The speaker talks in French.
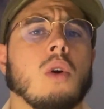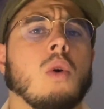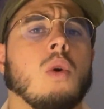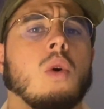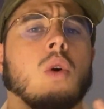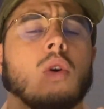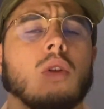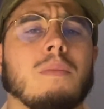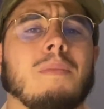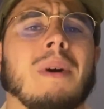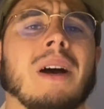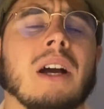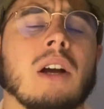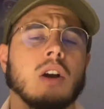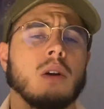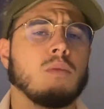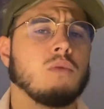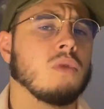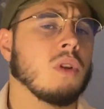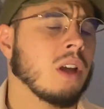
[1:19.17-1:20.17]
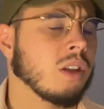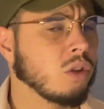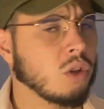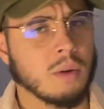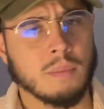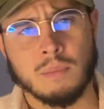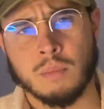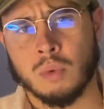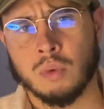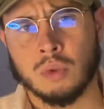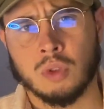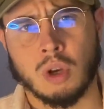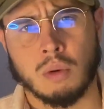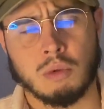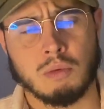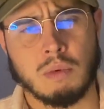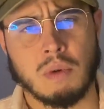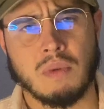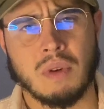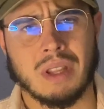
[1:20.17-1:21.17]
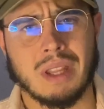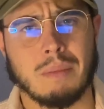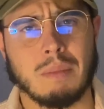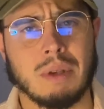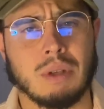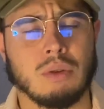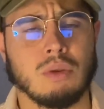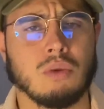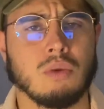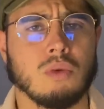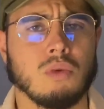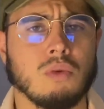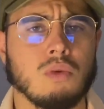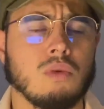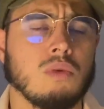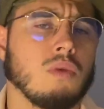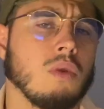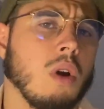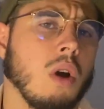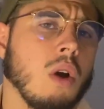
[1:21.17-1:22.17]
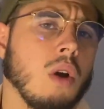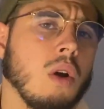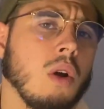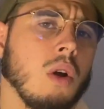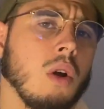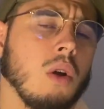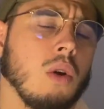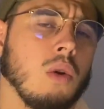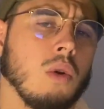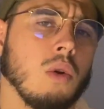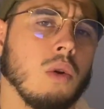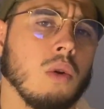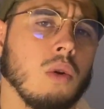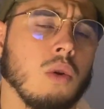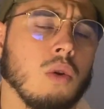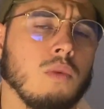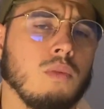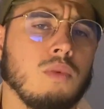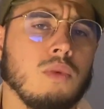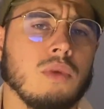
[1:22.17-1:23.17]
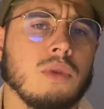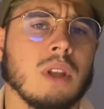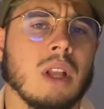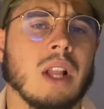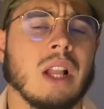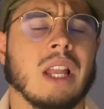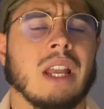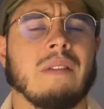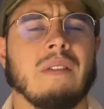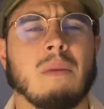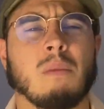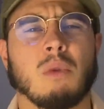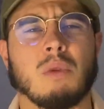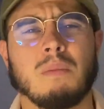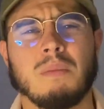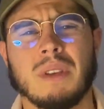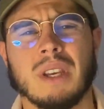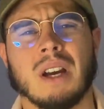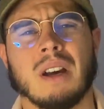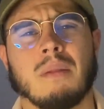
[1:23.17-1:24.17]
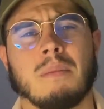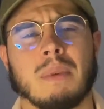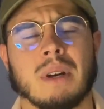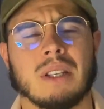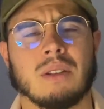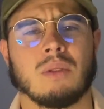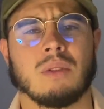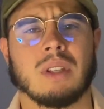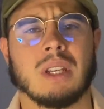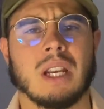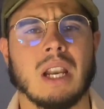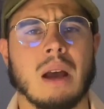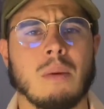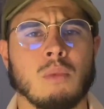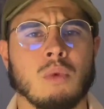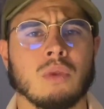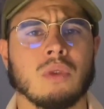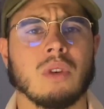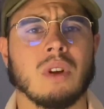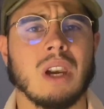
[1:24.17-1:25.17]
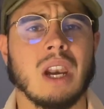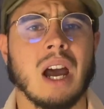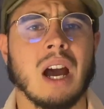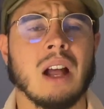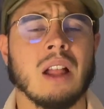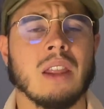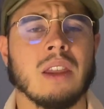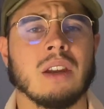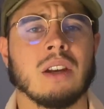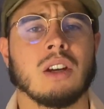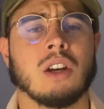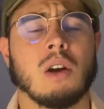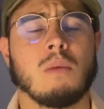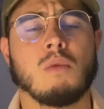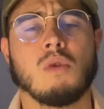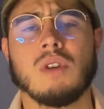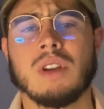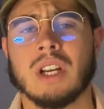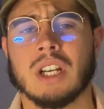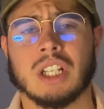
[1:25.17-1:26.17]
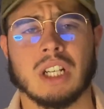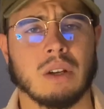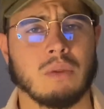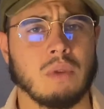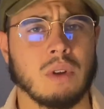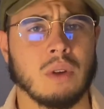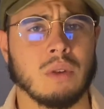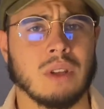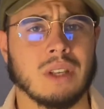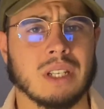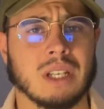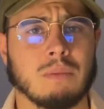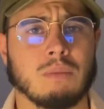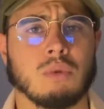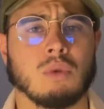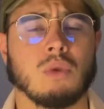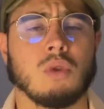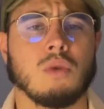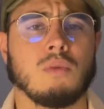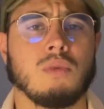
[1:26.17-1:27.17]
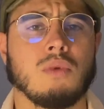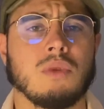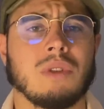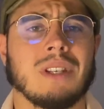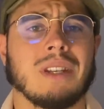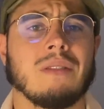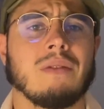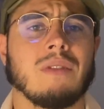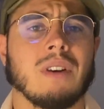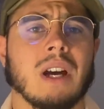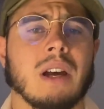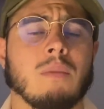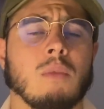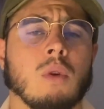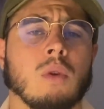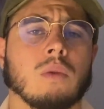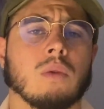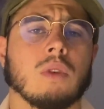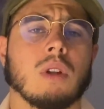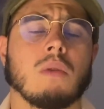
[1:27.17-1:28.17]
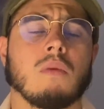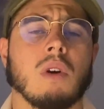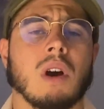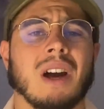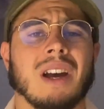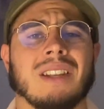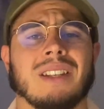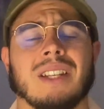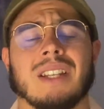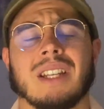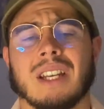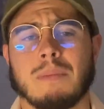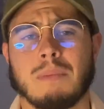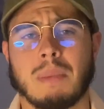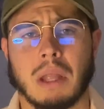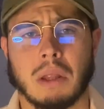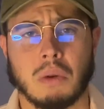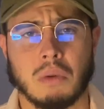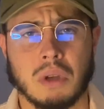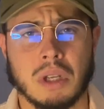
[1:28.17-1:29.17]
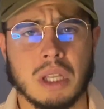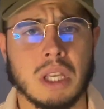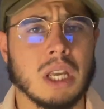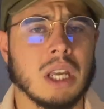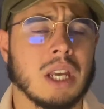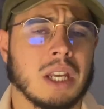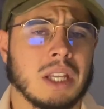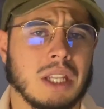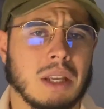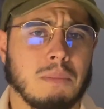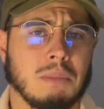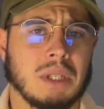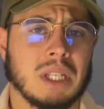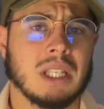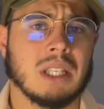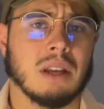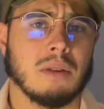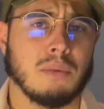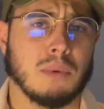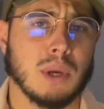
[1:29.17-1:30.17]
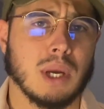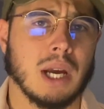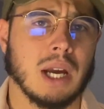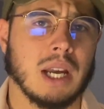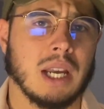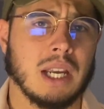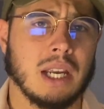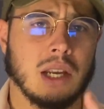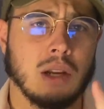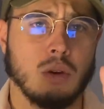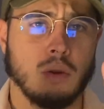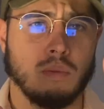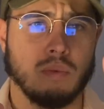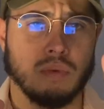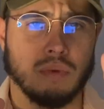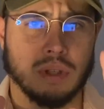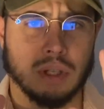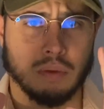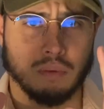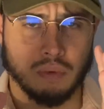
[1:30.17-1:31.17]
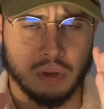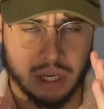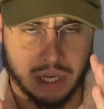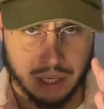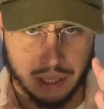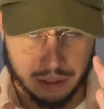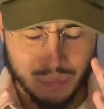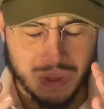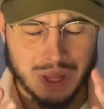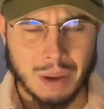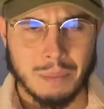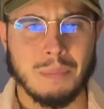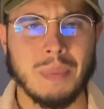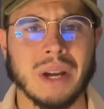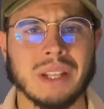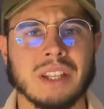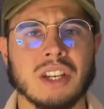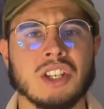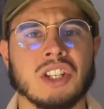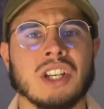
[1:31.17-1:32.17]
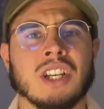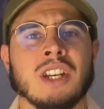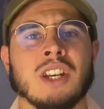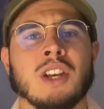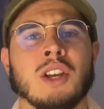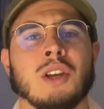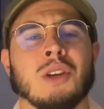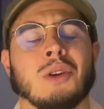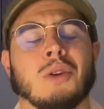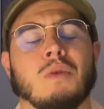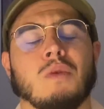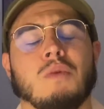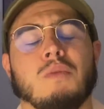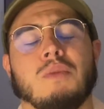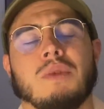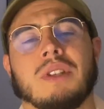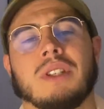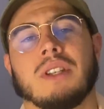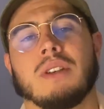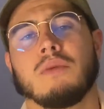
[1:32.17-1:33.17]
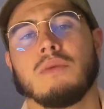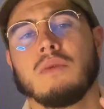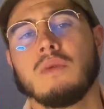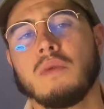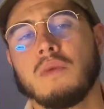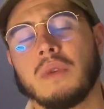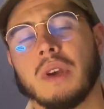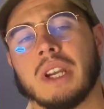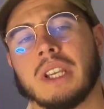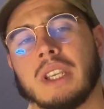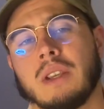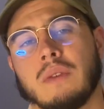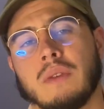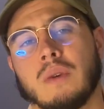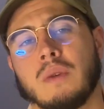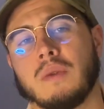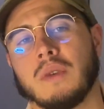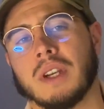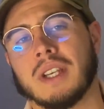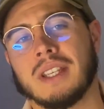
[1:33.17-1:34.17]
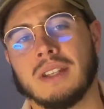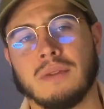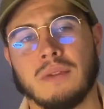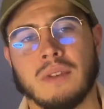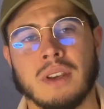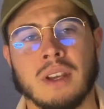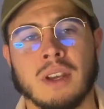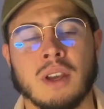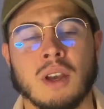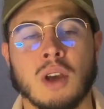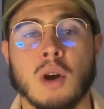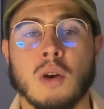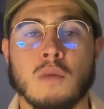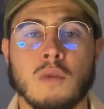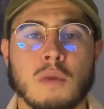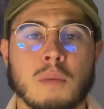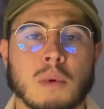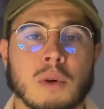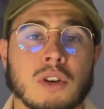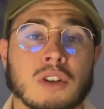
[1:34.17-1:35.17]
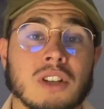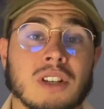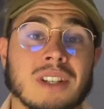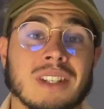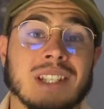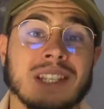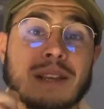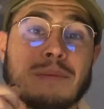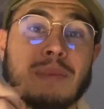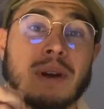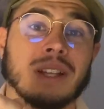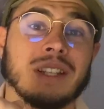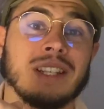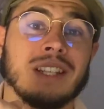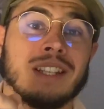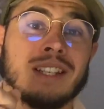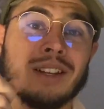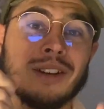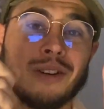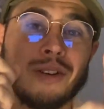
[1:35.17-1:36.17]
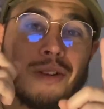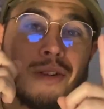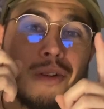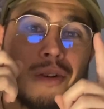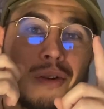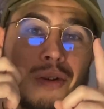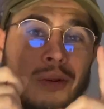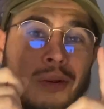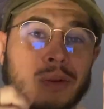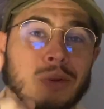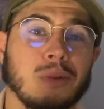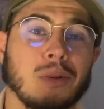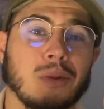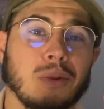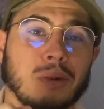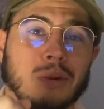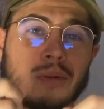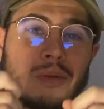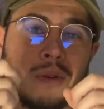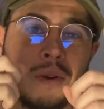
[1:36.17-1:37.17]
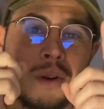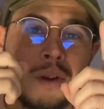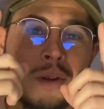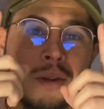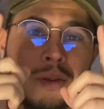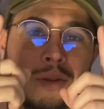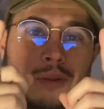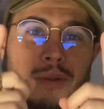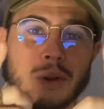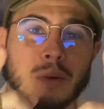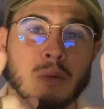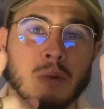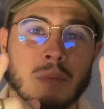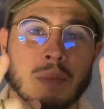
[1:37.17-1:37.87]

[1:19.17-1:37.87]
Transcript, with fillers: On rentre pas comme une, un top montre comme je peux faire d'habitude où euh, le, le, but est vraiment de bien présenter la montre. Là, comme le lien à chaque fois est en description, le but c'est vraiment d'avoir essayé de répertorier des petites affaires et le but c'est de vous les partager, que vous puissiez vous faire kiffer, vous faire kiffer vos proches. C'est parti, on se retrouve sur mon